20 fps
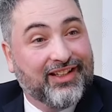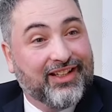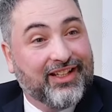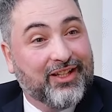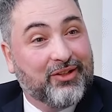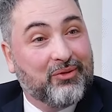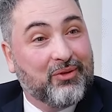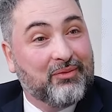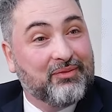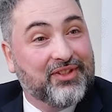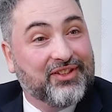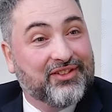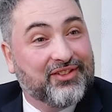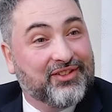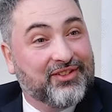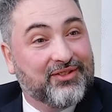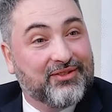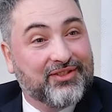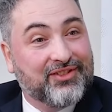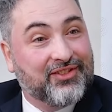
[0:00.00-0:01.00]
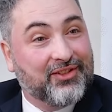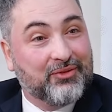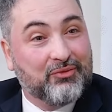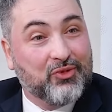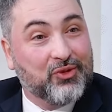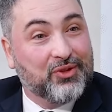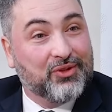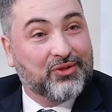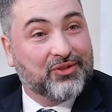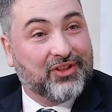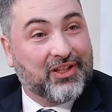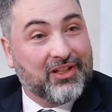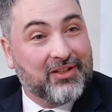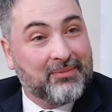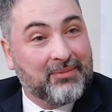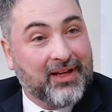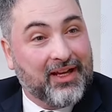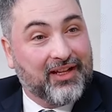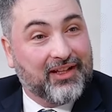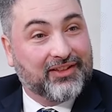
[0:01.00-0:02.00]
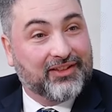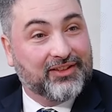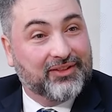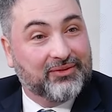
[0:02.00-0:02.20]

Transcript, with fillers: equamente distribuito tra le parti,